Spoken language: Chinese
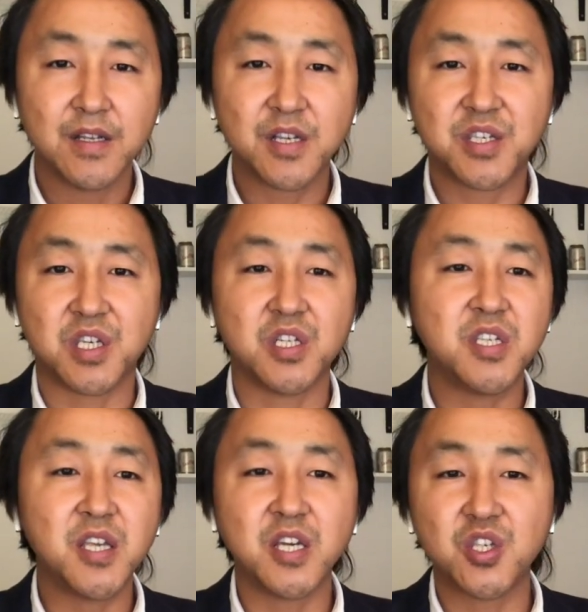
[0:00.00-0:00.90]
那几十
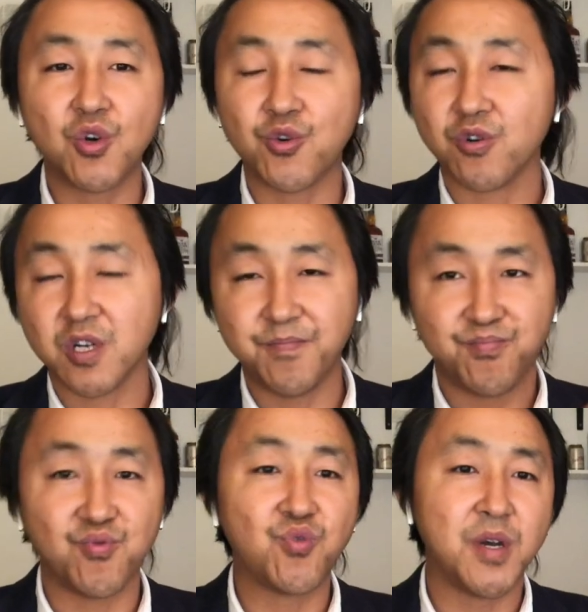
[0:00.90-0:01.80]
年前就有人
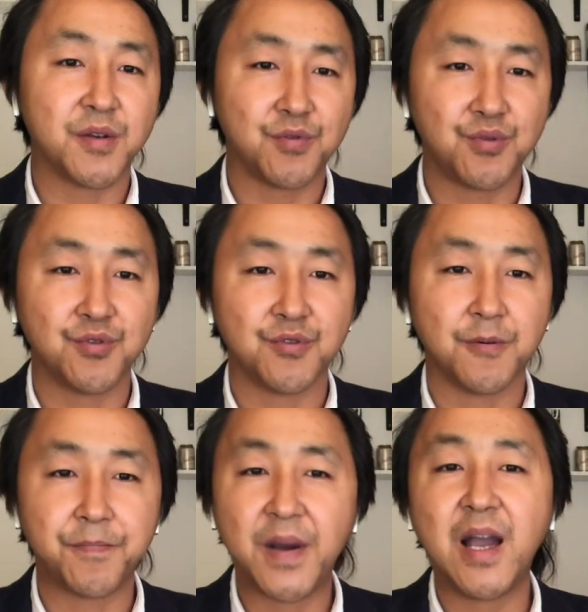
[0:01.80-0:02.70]
不断的
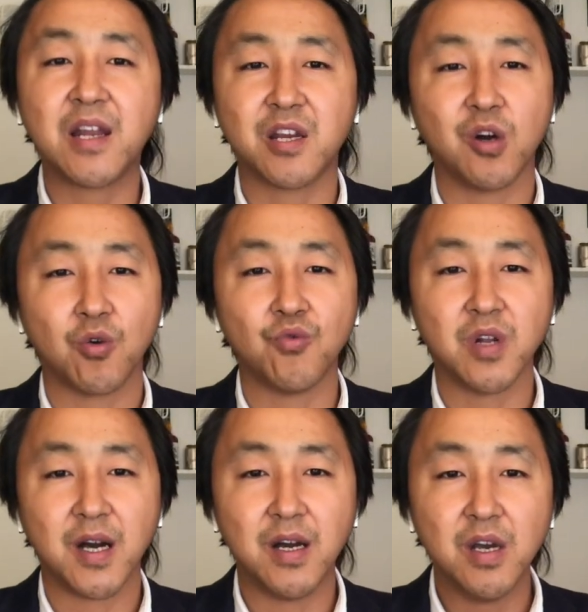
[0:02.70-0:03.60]
去叛离老
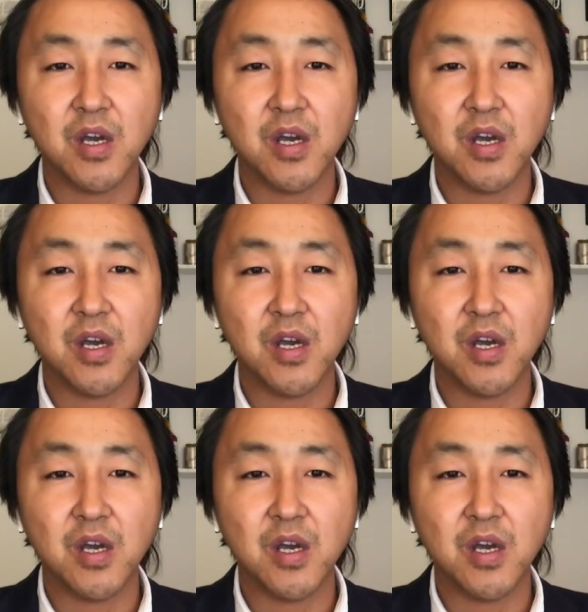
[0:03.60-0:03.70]
共了。